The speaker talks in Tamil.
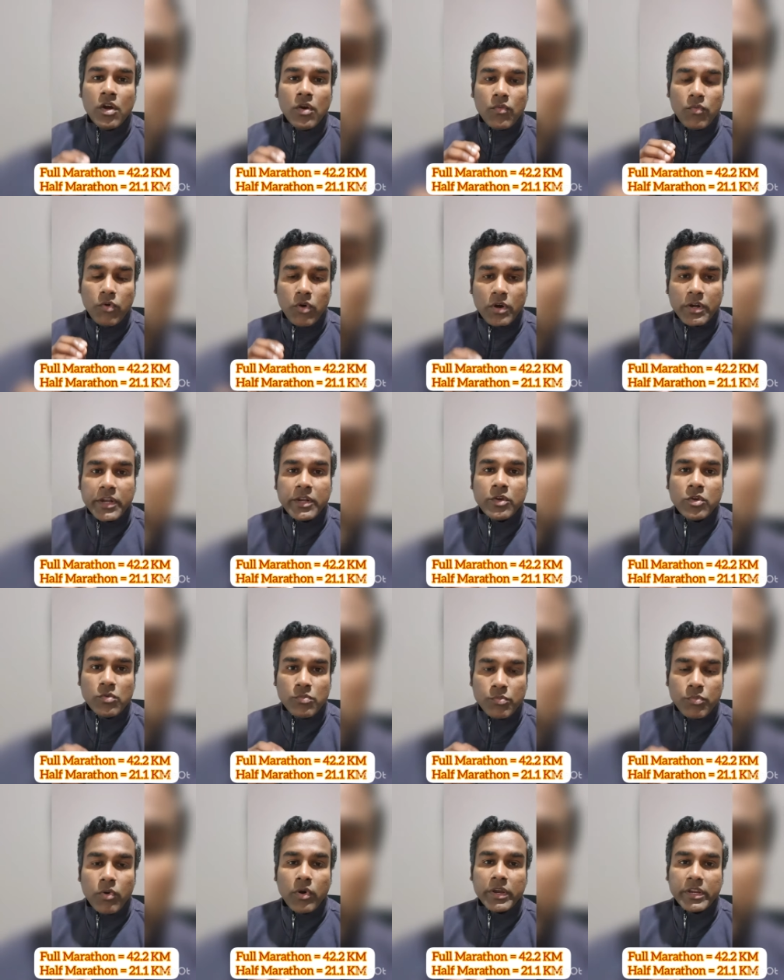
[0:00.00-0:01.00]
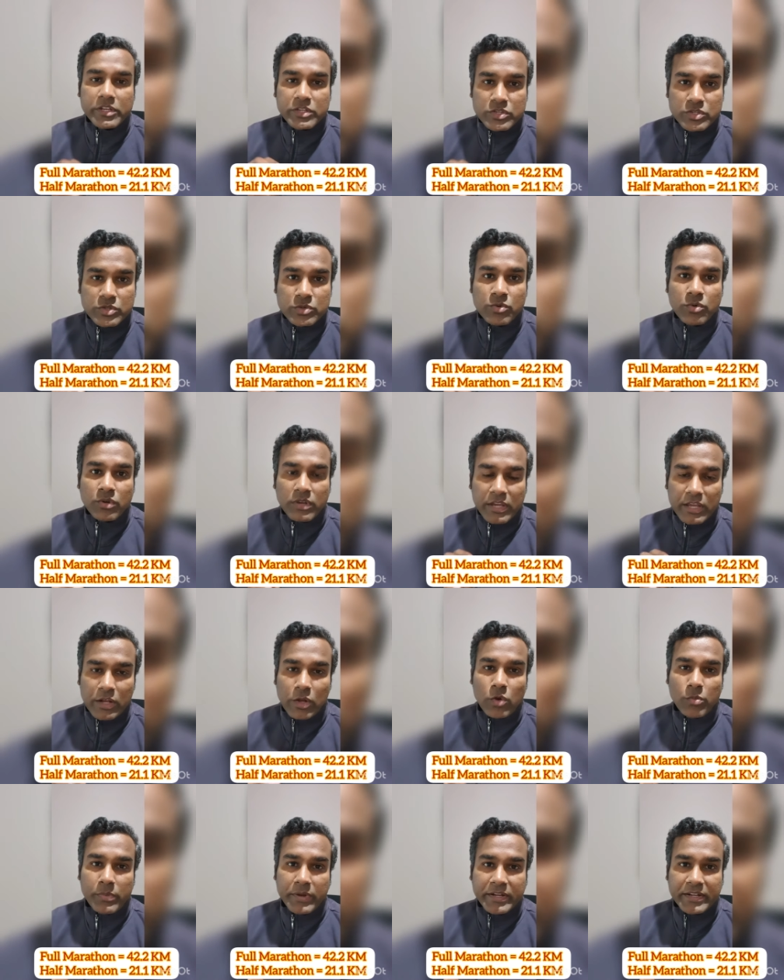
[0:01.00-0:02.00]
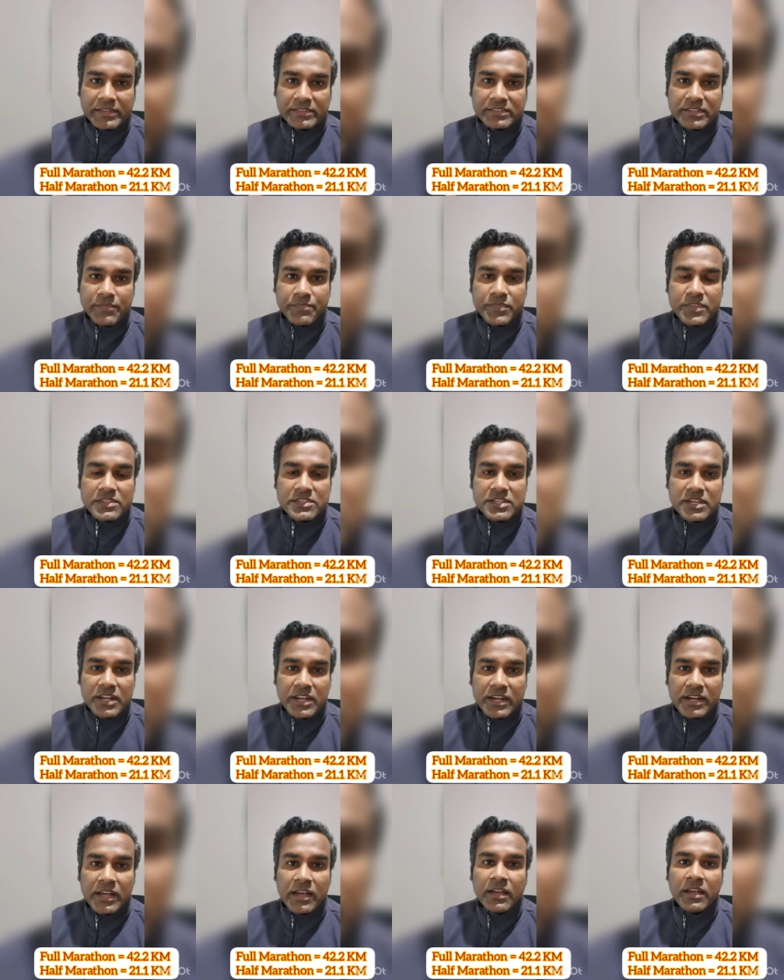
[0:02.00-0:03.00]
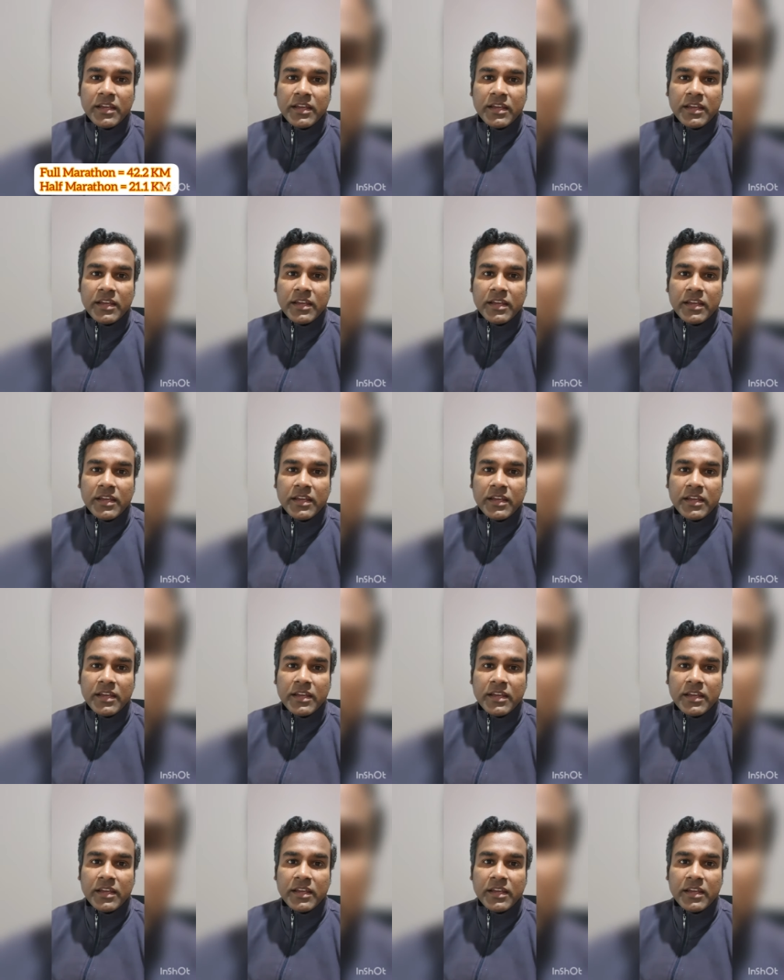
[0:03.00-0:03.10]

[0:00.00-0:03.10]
ஃபார்ட்டி டூ பாயிண்ட் டூ கிலோமீட்டர்ஸ் சரிங்களா